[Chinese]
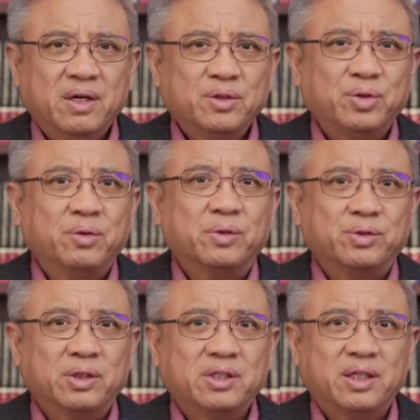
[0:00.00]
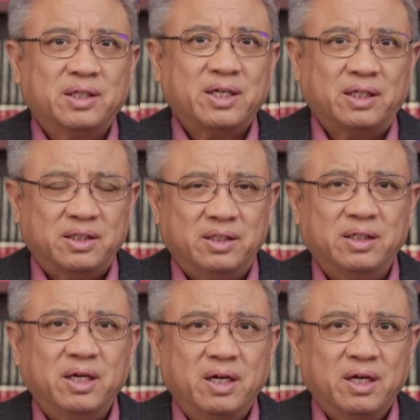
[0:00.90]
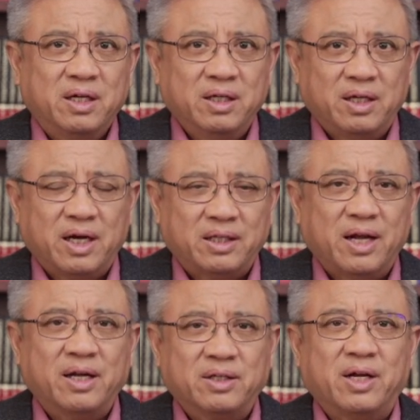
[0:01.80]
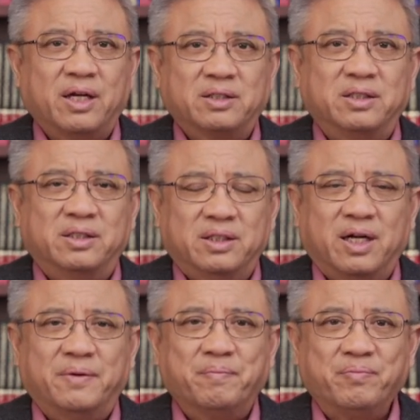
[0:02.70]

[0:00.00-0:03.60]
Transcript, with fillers: 所以我觉得现在蔡奇应该掂量掂量自己的。